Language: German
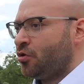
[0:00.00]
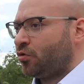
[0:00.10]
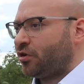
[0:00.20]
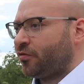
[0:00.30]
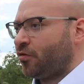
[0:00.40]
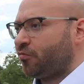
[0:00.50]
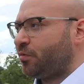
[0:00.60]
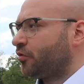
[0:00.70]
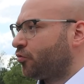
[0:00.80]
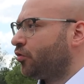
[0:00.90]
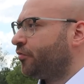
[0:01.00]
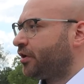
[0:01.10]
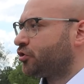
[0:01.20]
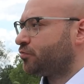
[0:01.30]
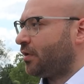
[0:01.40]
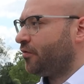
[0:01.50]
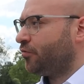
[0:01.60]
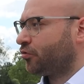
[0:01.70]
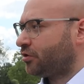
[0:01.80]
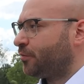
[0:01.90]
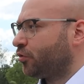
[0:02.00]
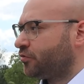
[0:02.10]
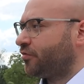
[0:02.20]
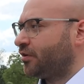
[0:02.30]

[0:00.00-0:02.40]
Und deswegen hofft man, dass irgendwer dann schon machen wird und damit auch die